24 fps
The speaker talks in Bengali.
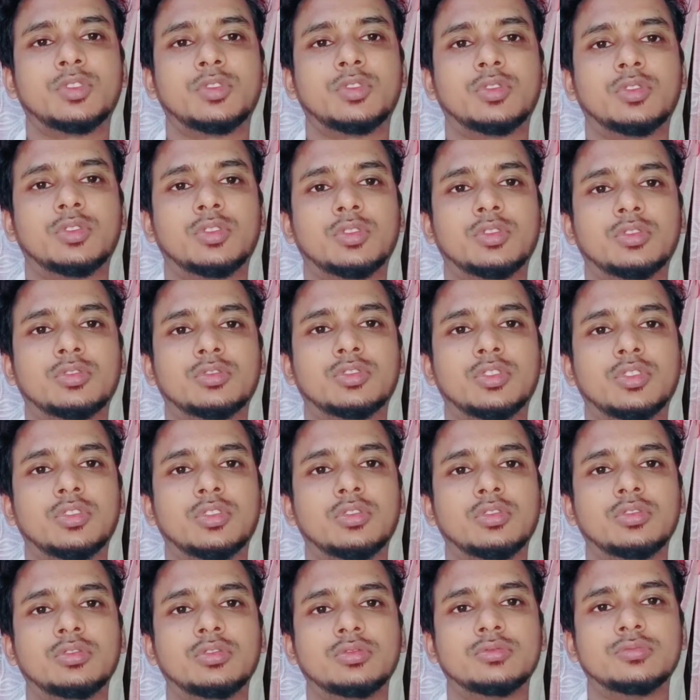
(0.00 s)
তো
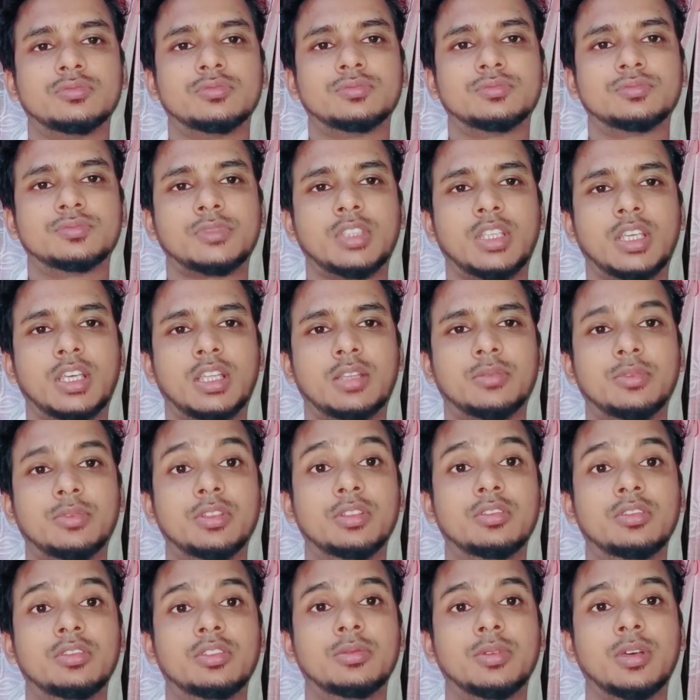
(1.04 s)
চলুন আর
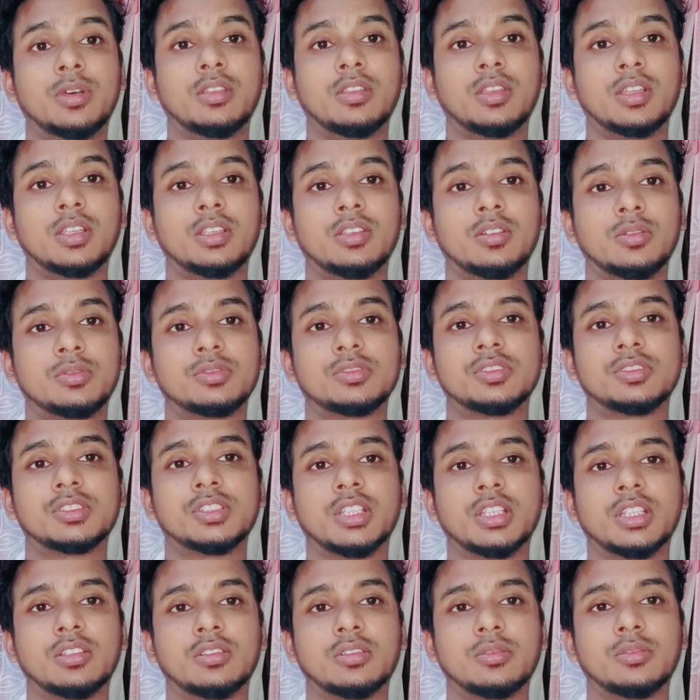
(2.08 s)
ভিডিওটি ভালো লাগলে অবশ্যই
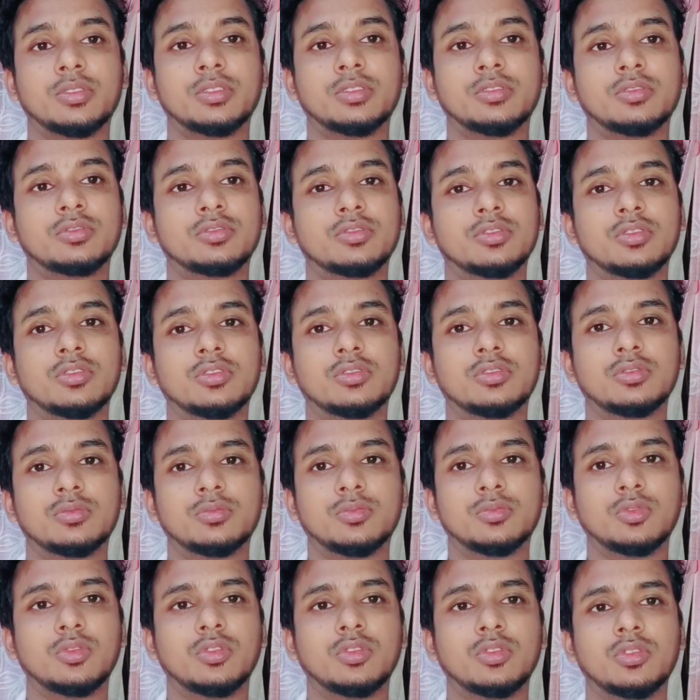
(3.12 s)
শেয়ার করবেন তো চলুন
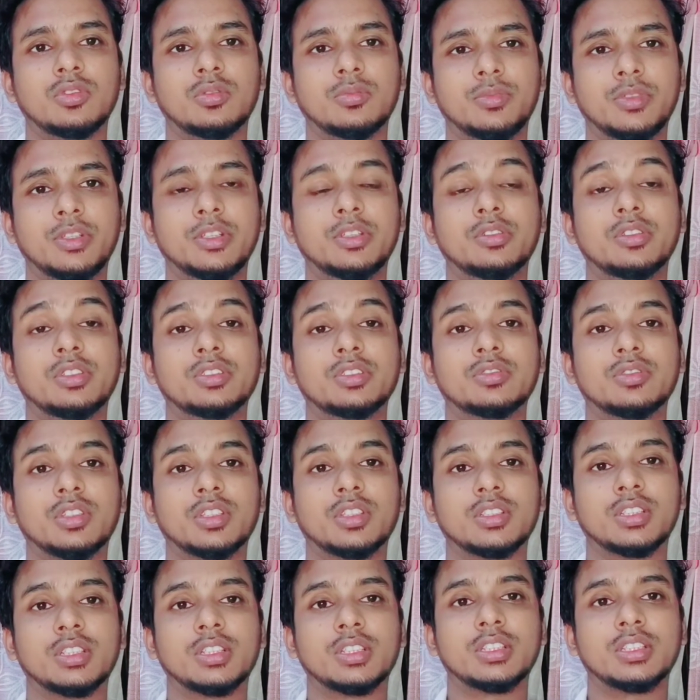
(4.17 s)
মূল ভিডিওতে
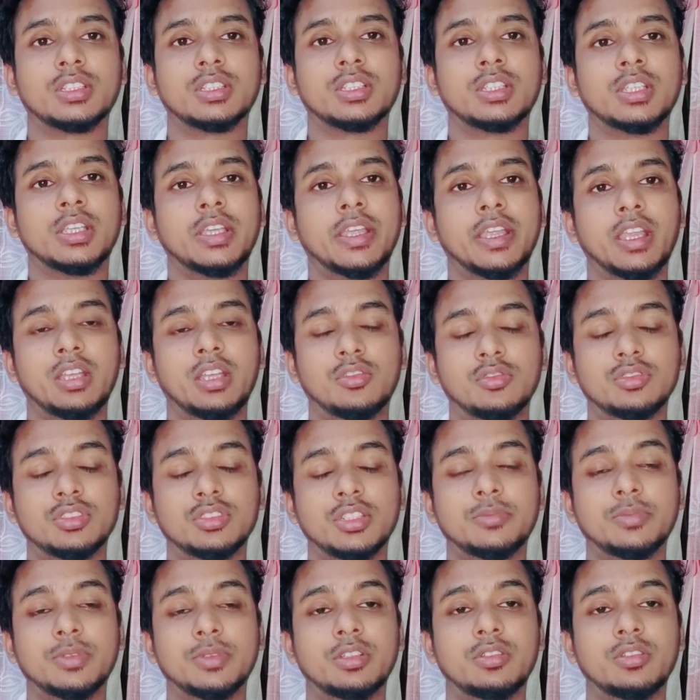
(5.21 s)
চলে যাই এ টু
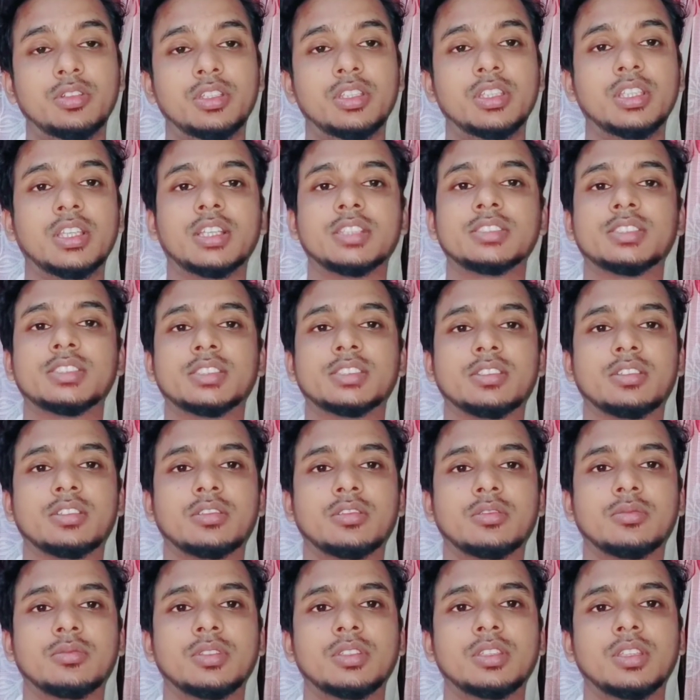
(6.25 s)
জেড ভিডিওটি দেখার চেষ্টা
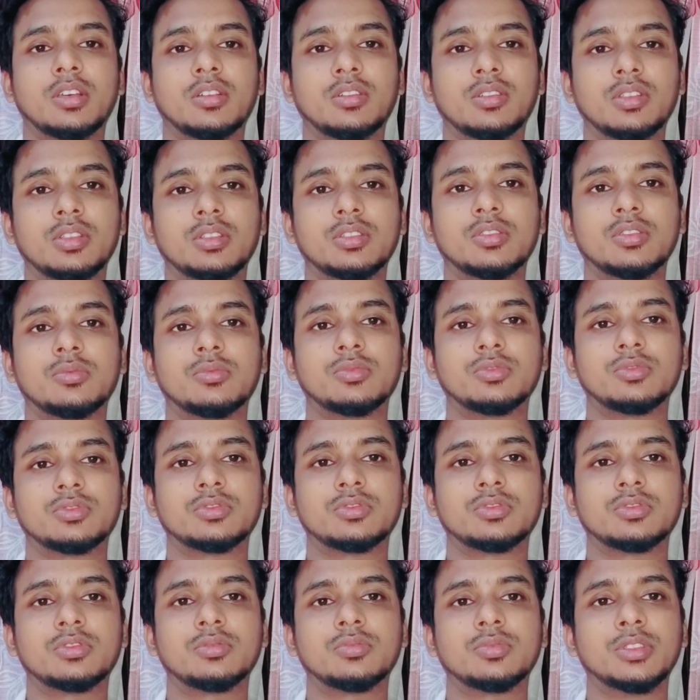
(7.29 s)
করবেন তাহলে
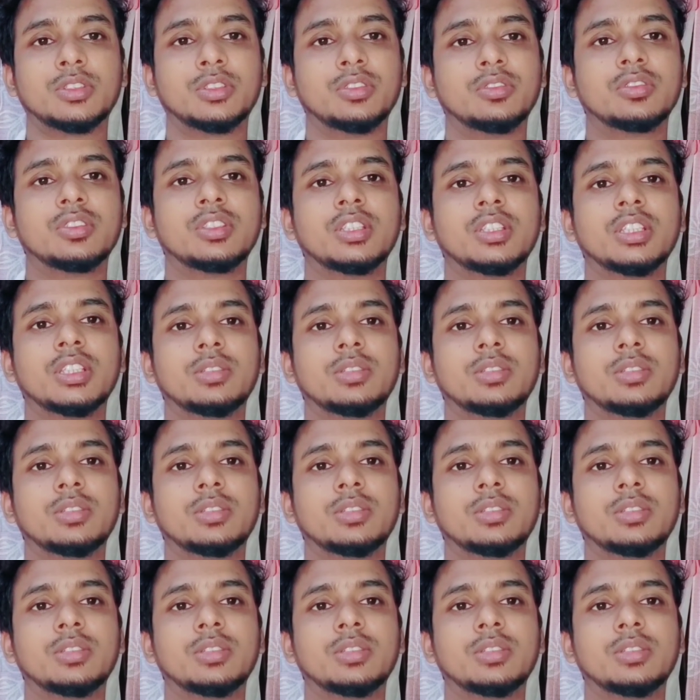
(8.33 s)
সমস্ত ভিডিওটি